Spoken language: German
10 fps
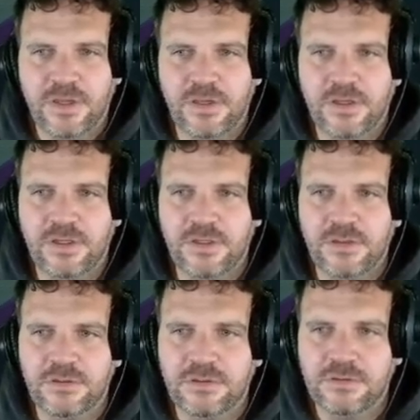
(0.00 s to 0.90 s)

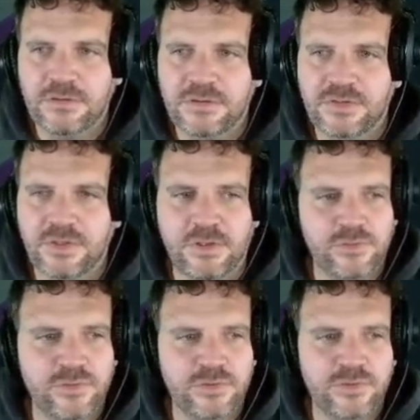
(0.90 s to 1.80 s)
Äh, soll auch
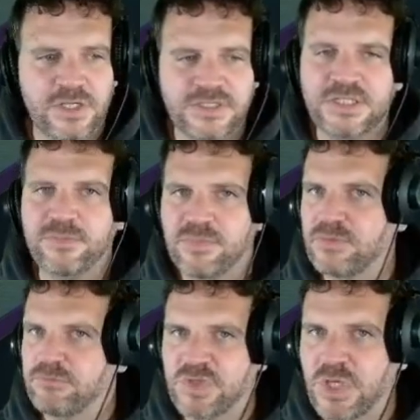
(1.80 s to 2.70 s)
nur so als Tipp
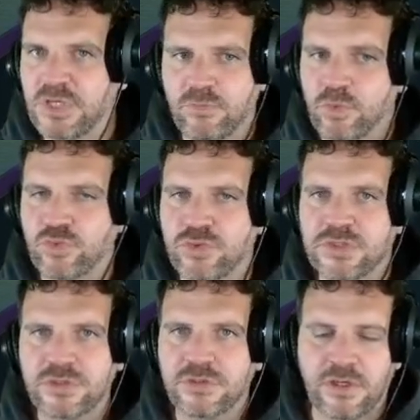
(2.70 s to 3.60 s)
sein. Musst du
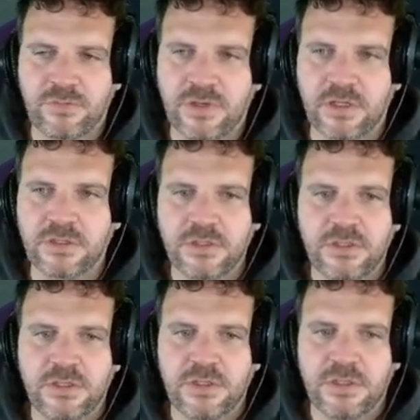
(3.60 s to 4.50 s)
nicht, aber
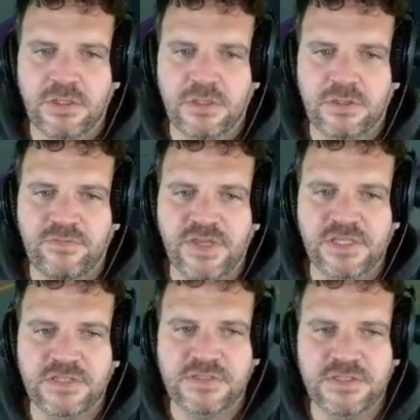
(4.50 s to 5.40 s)
äh, wäre
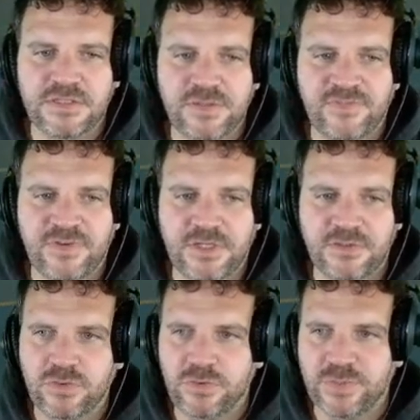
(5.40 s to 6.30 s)
jetzt hier in dem Fall
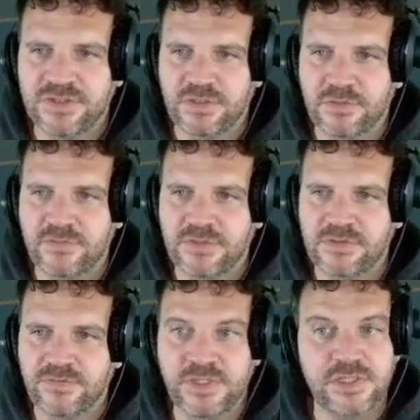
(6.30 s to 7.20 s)
natürlich besser
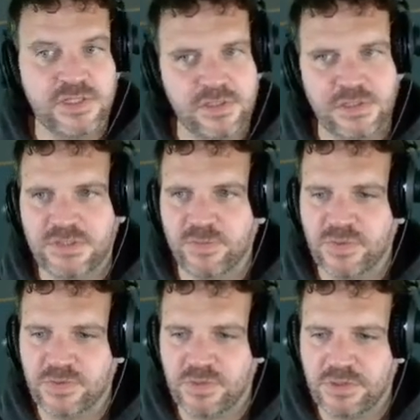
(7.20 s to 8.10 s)
gewesen. Finde ich jetzt
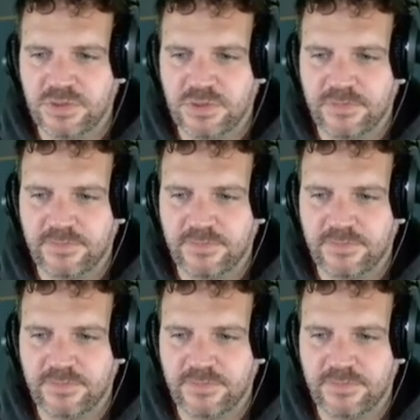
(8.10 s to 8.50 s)
persönlich.